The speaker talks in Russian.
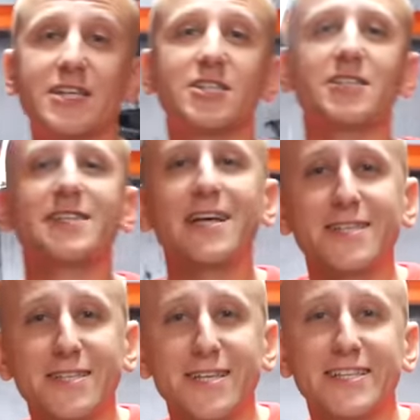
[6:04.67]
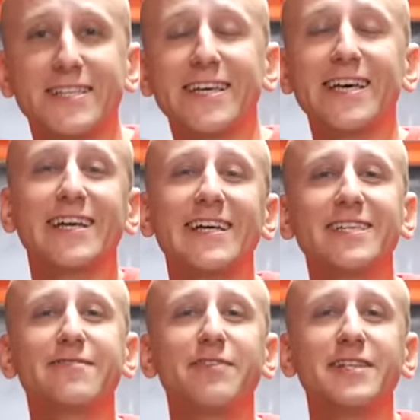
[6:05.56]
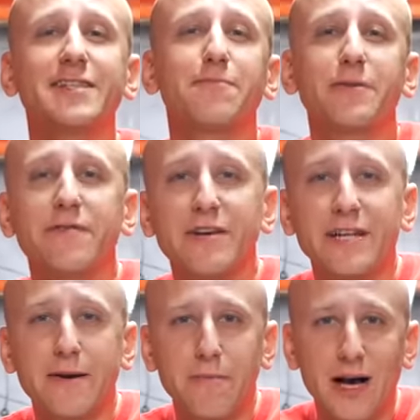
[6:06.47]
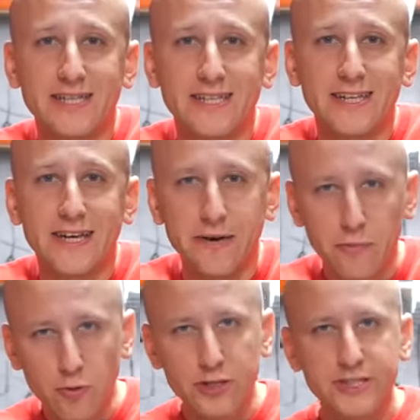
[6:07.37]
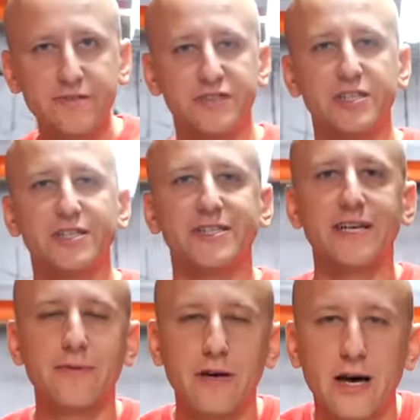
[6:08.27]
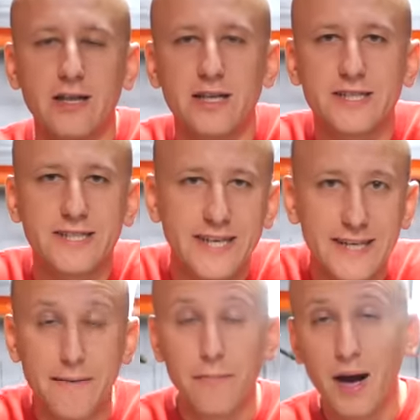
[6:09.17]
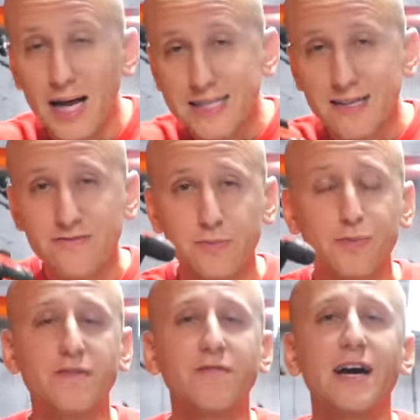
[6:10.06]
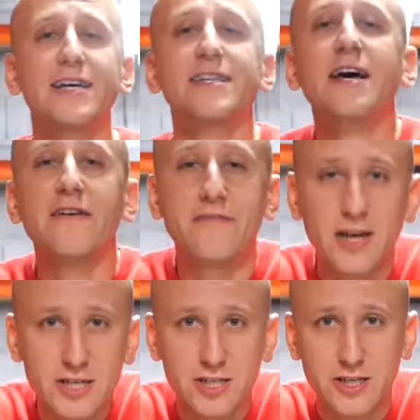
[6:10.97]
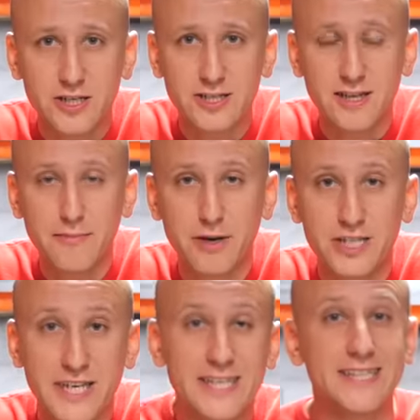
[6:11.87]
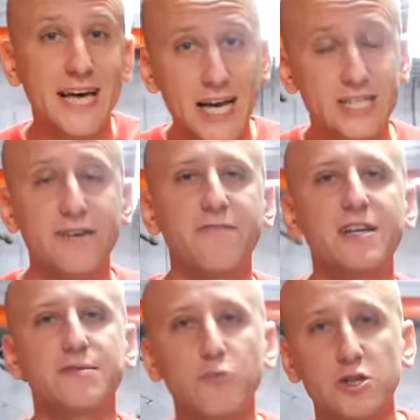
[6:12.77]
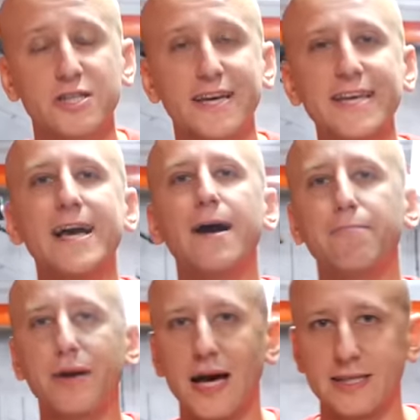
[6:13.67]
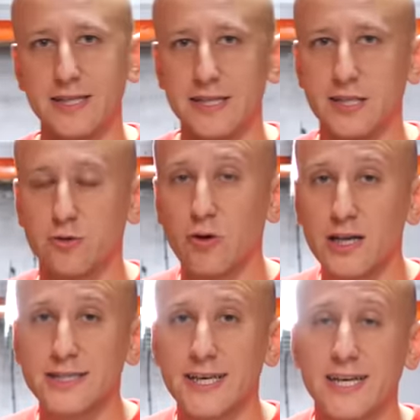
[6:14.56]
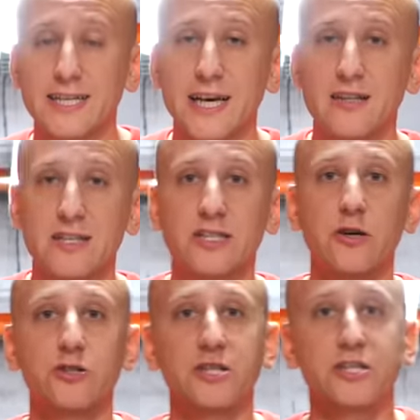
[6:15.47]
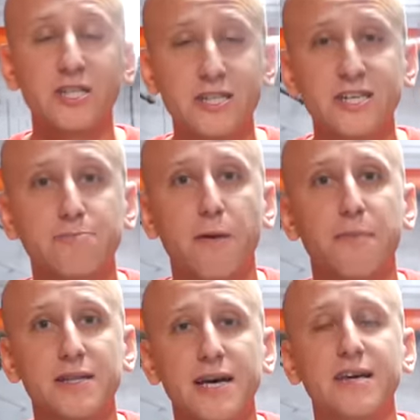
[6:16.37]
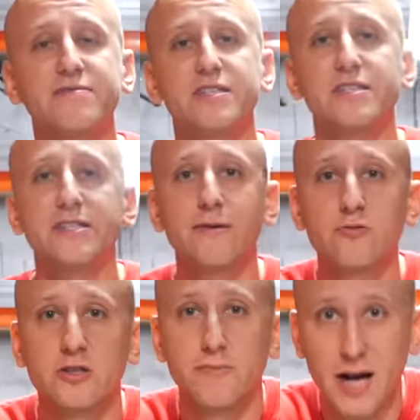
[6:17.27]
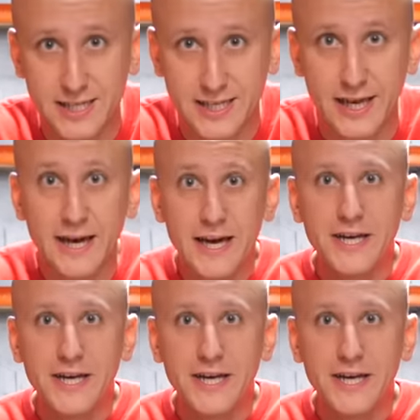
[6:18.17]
Z16XR известен появлением масляной эмульсии в системе охлаждения. Масло всплывает в расширительном бачке. Также возможна и обратная ситуация, когда охлаждающая жидкость попадает в систему смазки.